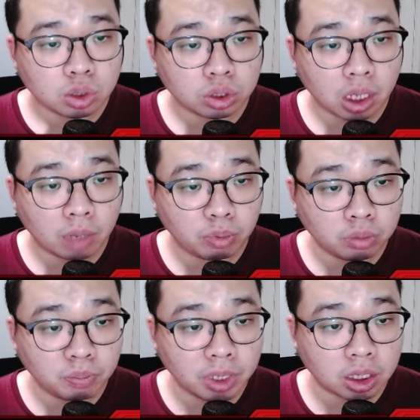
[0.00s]
Totnya
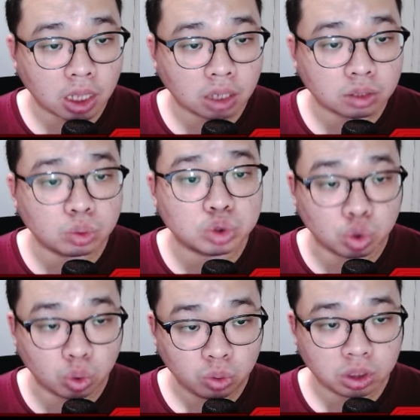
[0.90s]
pun bintang
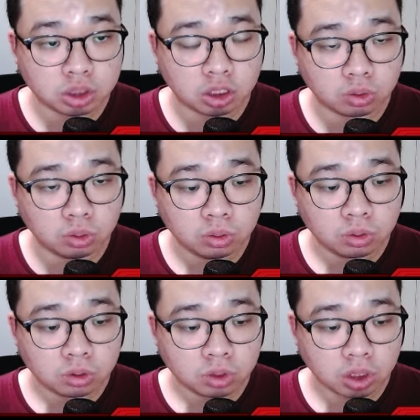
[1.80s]
7 di situ.
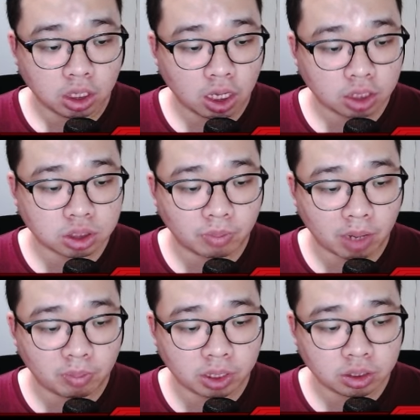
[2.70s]
Gila, serem
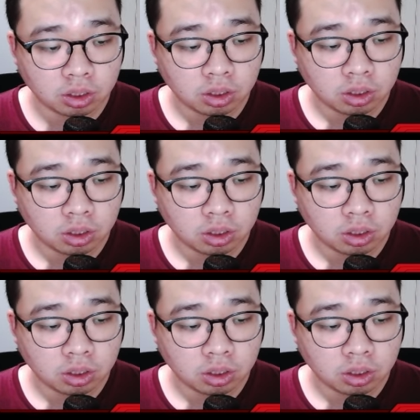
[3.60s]
amat.